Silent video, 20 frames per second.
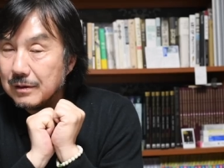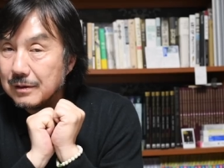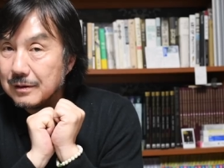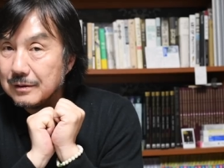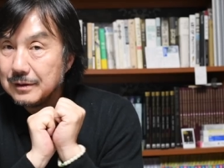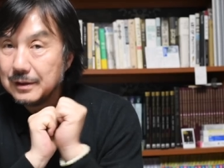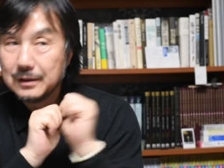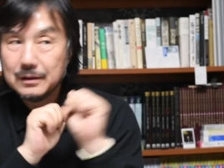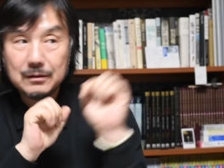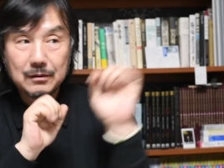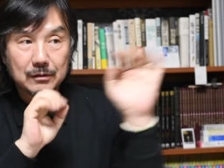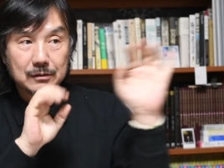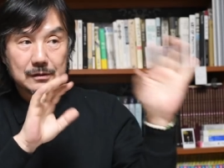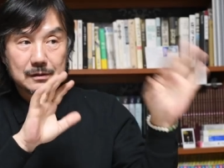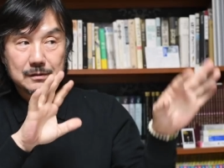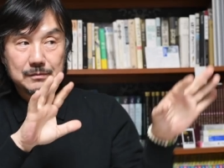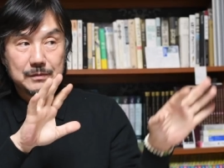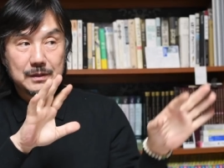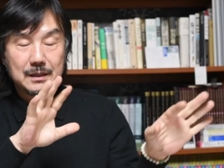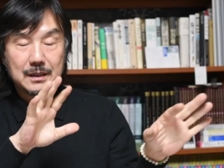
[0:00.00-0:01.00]
근데 이건
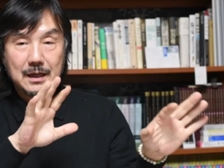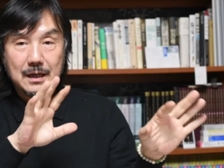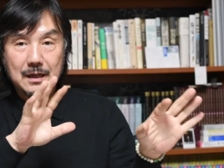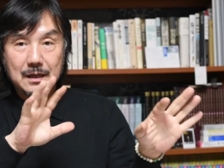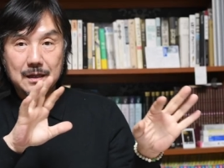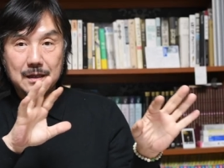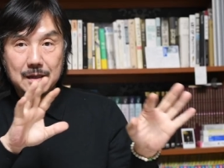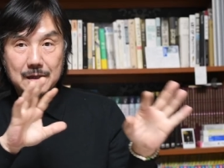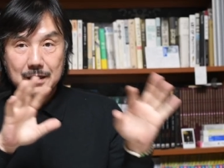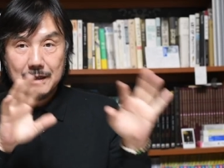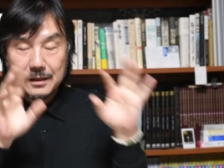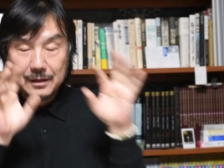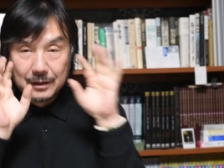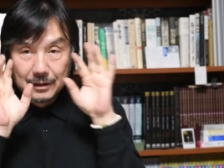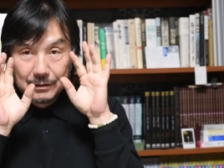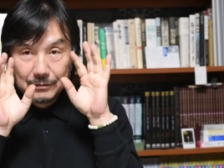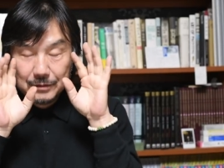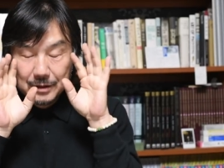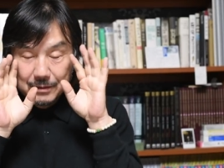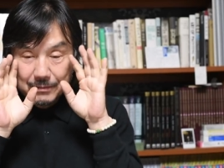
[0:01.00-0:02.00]
어떻습니까?
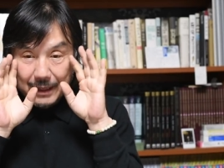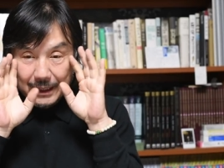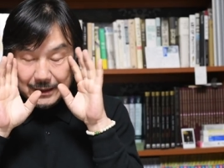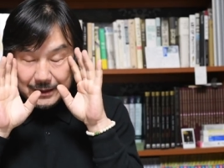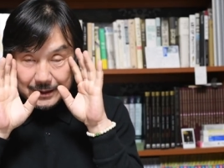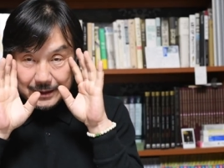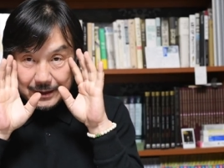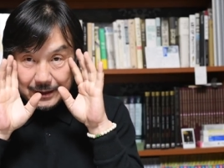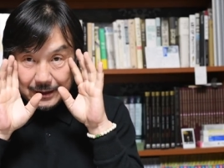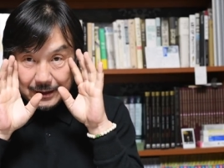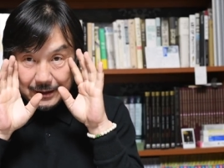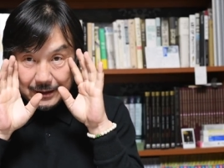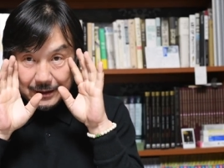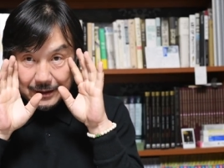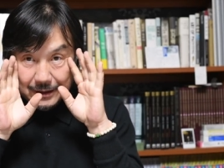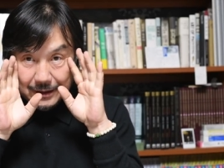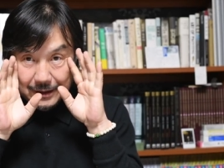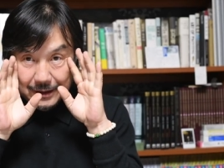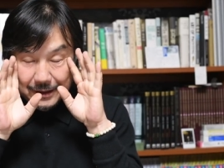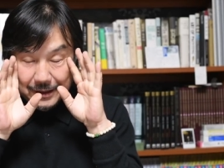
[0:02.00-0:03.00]
여러분이 마치
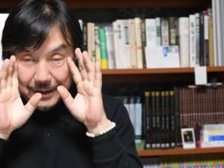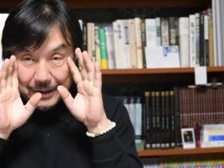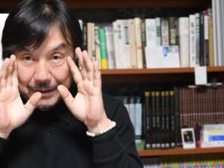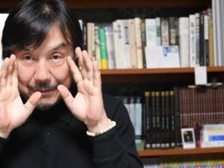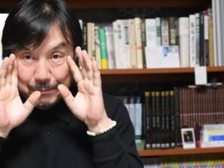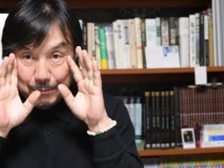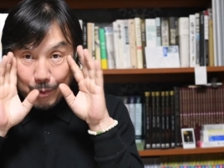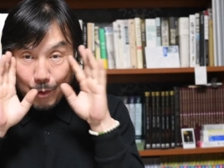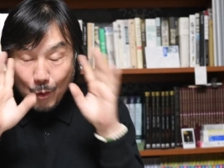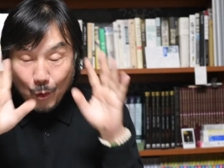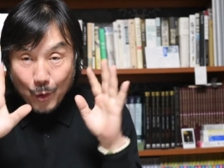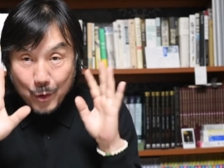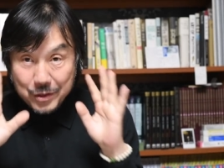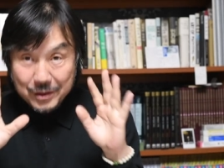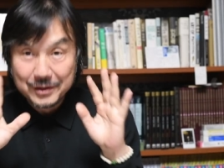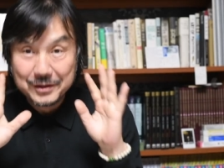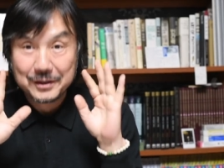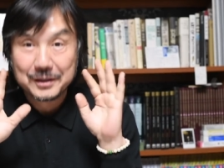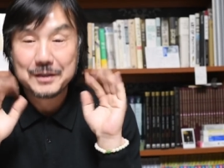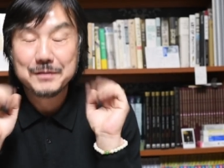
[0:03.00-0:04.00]
보고
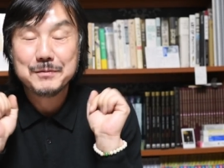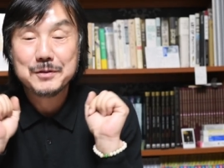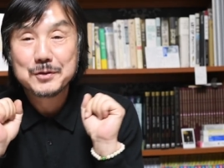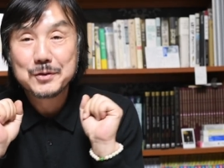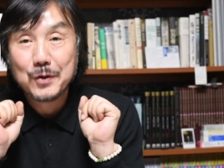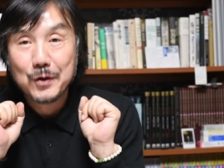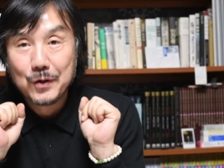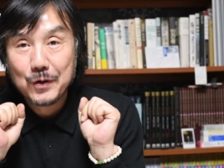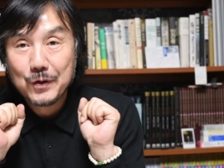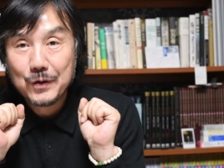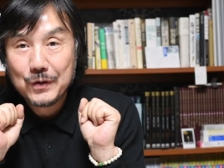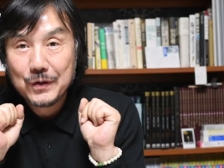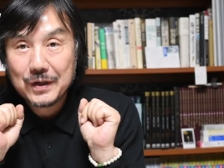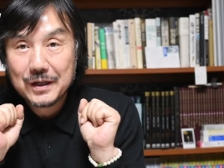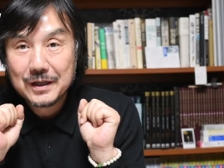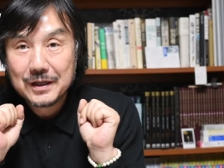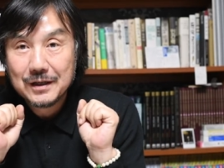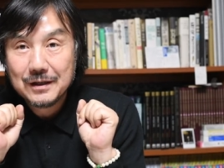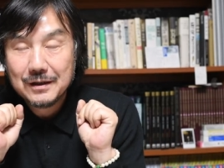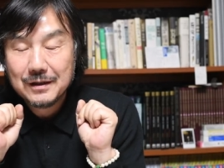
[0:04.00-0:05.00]
있는 느낌이죠.
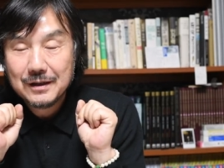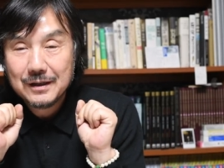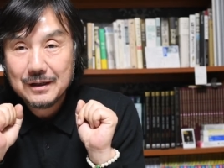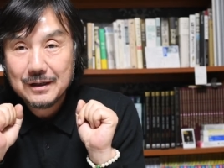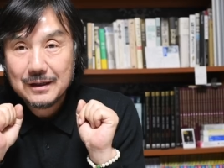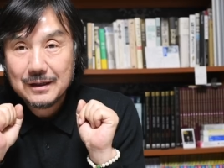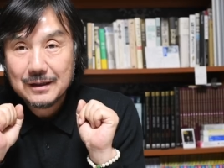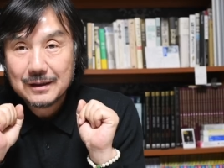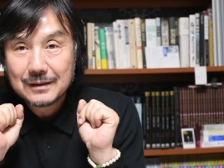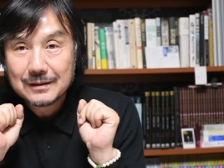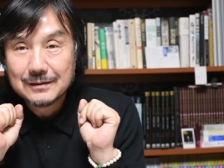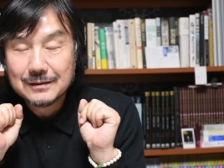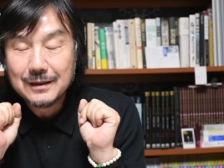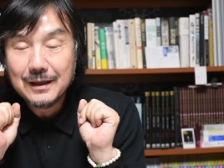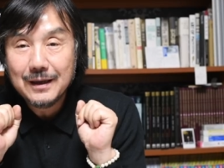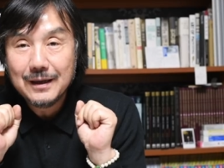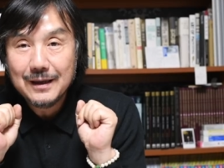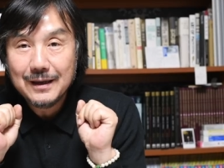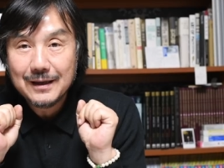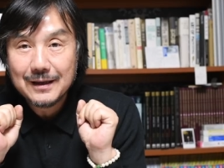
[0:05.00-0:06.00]

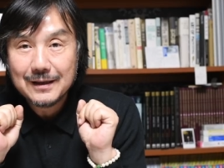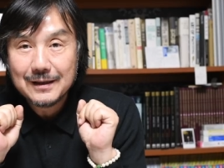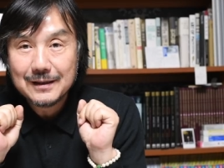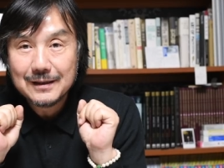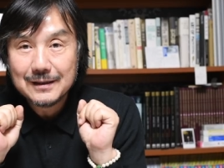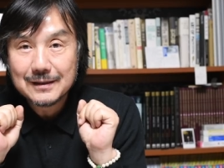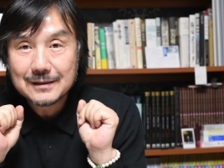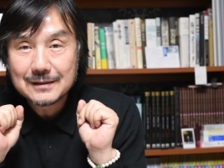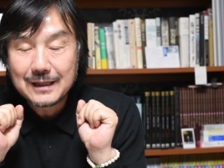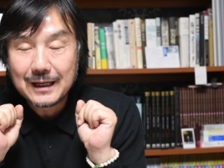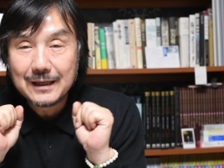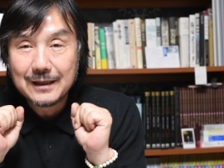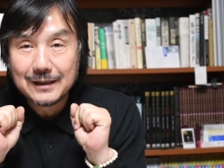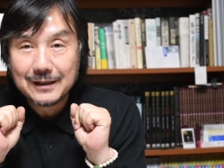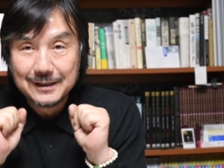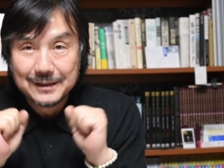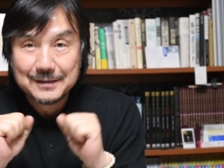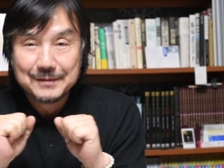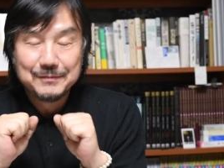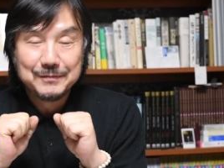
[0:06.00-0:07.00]
그게
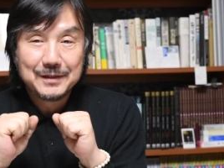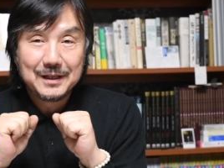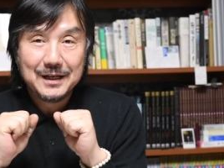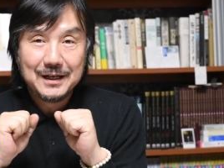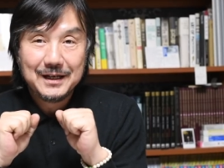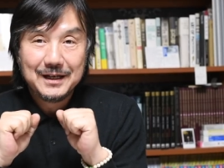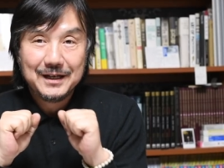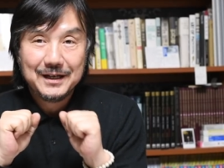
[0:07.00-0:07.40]
차이가 있습니다.